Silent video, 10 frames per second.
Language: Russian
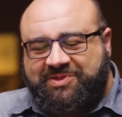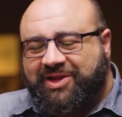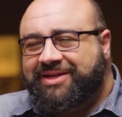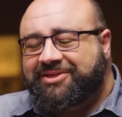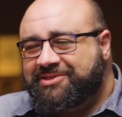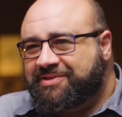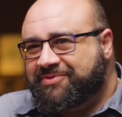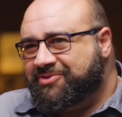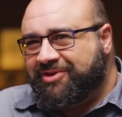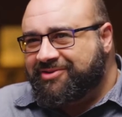Ученые
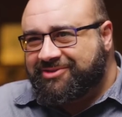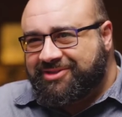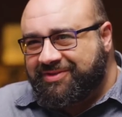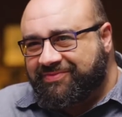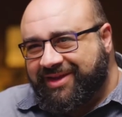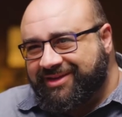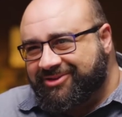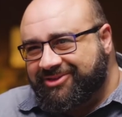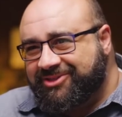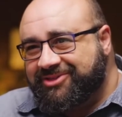долгое время спорили,
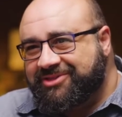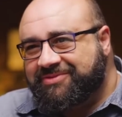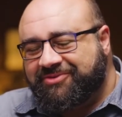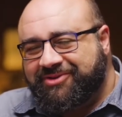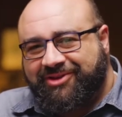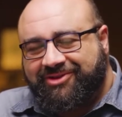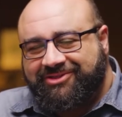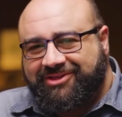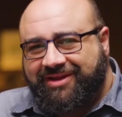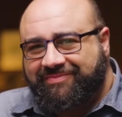как правильно определить
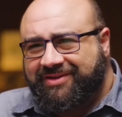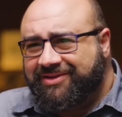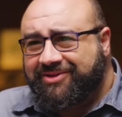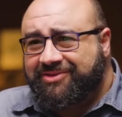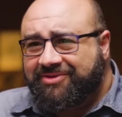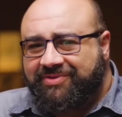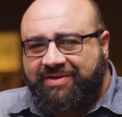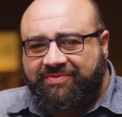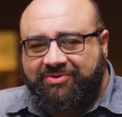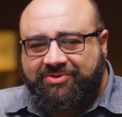понятие
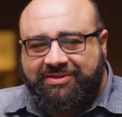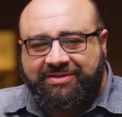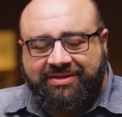сознания, и